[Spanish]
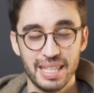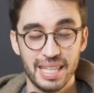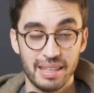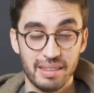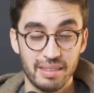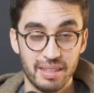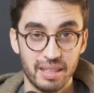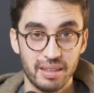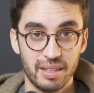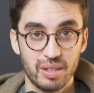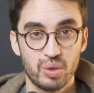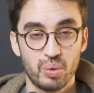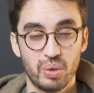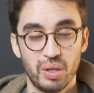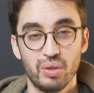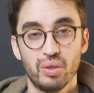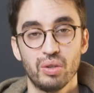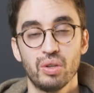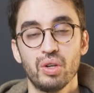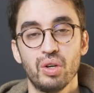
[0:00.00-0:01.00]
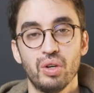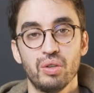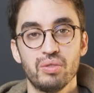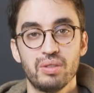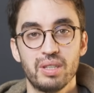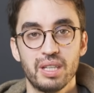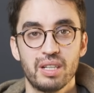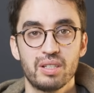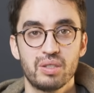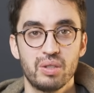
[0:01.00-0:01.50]
y entiendes sobre todo el
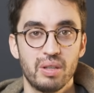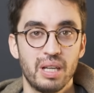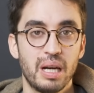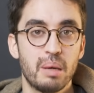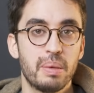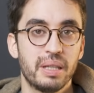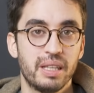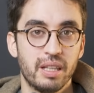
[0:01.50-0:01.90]
contexto de la